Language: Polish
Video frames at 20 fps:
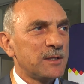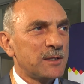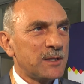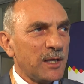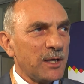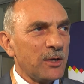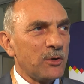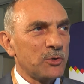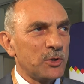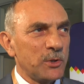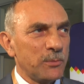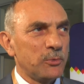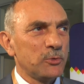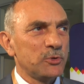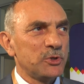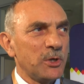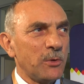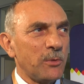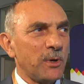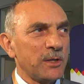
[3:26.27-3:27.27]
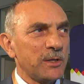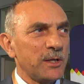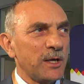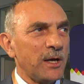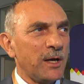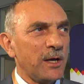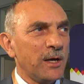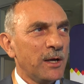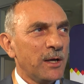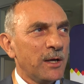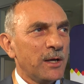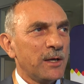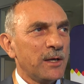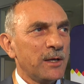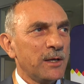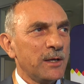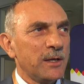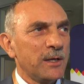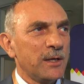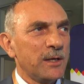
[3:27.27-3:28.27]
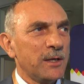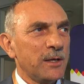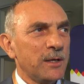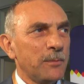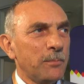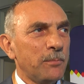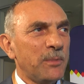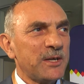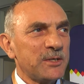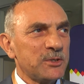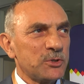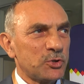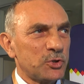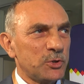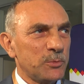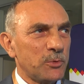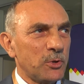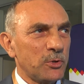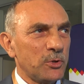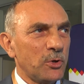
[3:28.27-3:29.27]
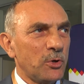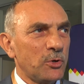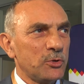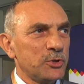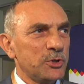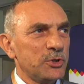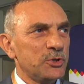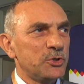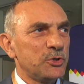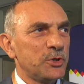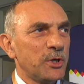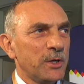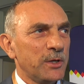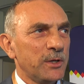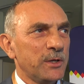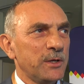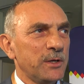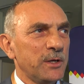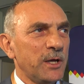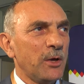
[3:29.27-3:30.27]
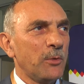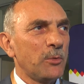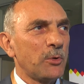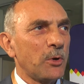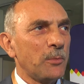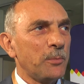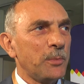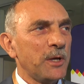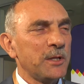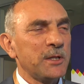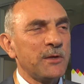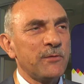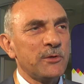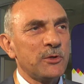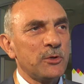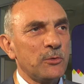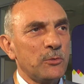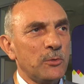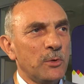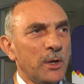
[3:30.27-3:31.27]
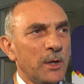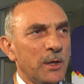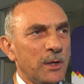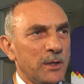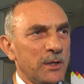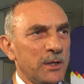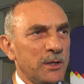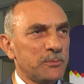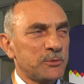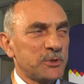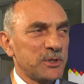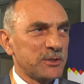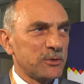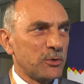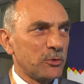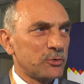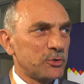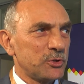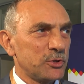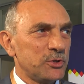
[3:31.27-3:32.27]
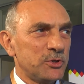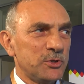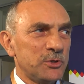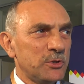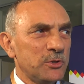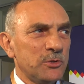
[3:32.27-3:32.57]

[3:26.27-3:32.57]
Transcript: tego typu działania y, bardzo szybko dogonić y, Europę, a nawet ją y, przeskoczyć.